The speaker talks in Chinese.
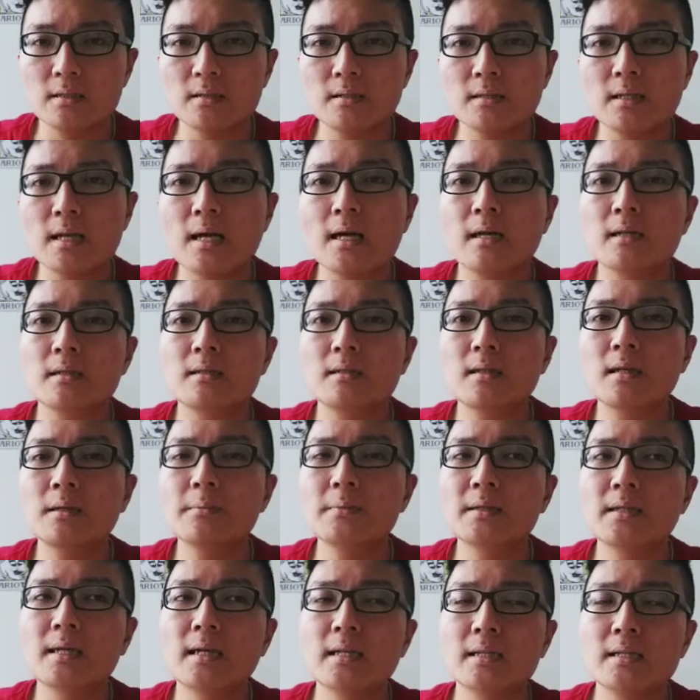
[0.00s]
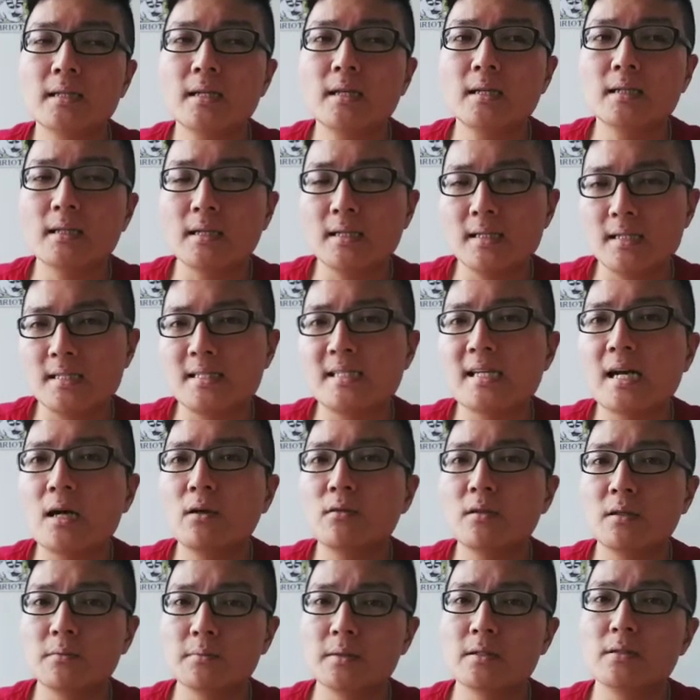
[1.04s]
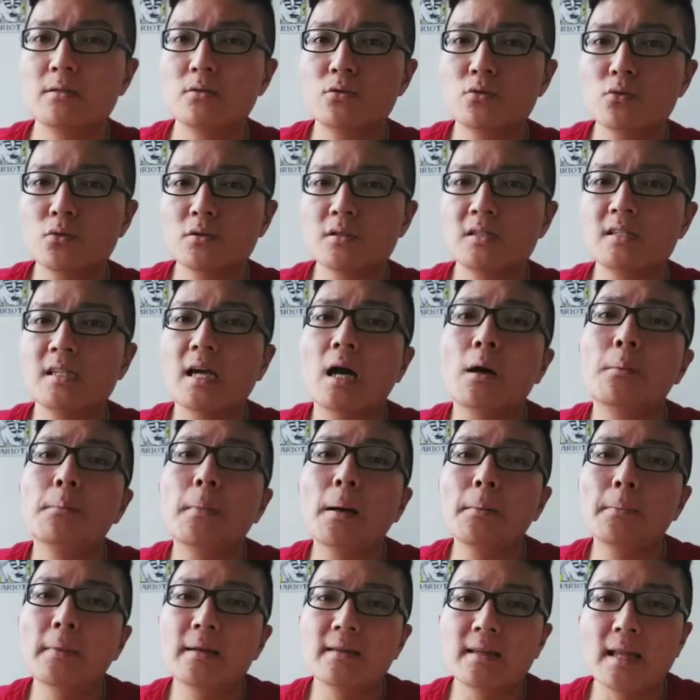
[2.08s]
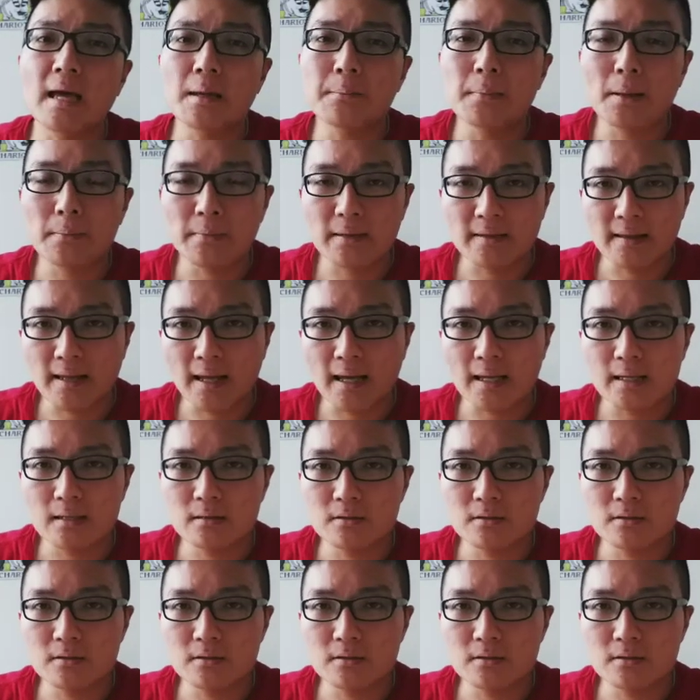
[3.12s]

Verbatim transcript: 那他们可以可以教你们做事要慢慢来，慢慢来。